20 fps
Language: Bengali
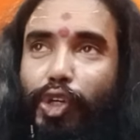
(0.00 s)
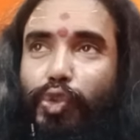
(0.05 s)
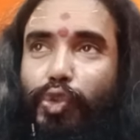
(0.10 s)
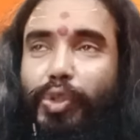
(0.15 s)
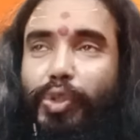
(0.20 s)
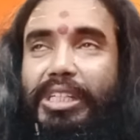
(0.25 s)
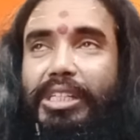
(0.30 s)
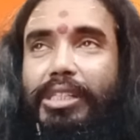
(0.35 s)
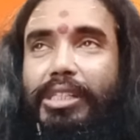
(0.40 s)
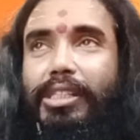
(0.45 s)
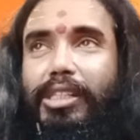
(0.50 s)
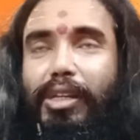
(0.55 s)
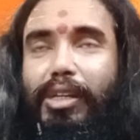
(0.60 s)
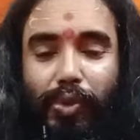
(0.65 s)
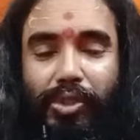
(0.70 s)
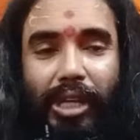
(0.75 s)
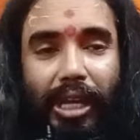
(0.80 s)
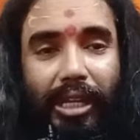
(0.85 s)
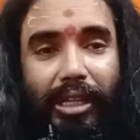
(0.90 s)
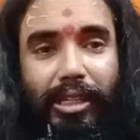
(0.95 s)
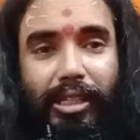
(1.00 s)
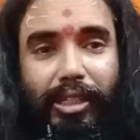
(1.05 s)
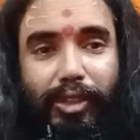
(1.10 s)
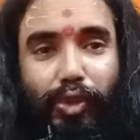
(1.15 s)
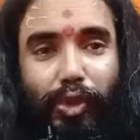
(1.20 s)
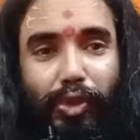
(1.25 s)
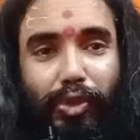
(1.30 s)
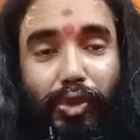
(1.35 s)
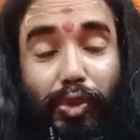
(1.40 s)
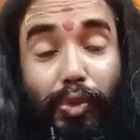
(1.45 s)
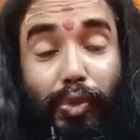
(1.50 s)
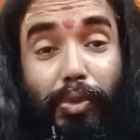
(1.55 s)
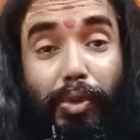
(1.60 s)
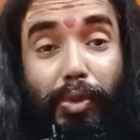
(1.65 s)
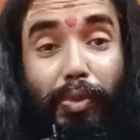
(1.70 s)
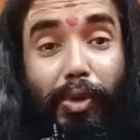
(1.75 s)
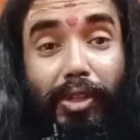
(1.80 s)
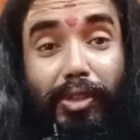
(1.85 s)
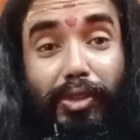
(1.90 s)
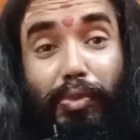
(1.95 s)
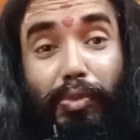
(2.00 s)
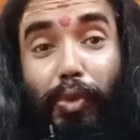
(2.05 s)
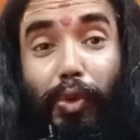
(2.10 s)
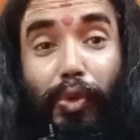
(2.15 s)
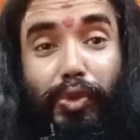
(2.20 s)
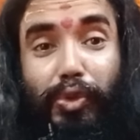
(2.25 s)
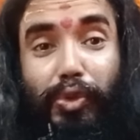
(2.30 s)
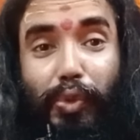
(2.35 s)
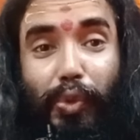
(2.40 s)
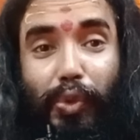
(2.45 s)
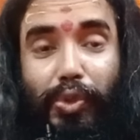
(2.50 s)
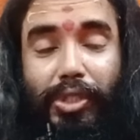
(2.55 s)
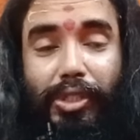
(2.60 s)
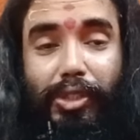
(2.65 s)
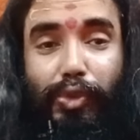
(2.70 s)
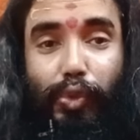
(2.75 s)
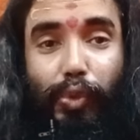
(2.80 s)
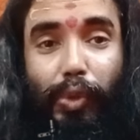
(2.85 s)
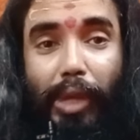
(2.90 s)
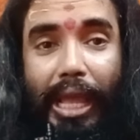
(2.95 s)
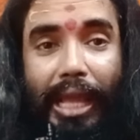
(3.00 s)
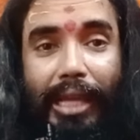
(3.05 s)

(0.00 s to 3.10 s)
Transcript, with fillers: তো ইন ডিটেল শারীরিক তত্ত্বের উপর বলা তো বহুত কঠিন তো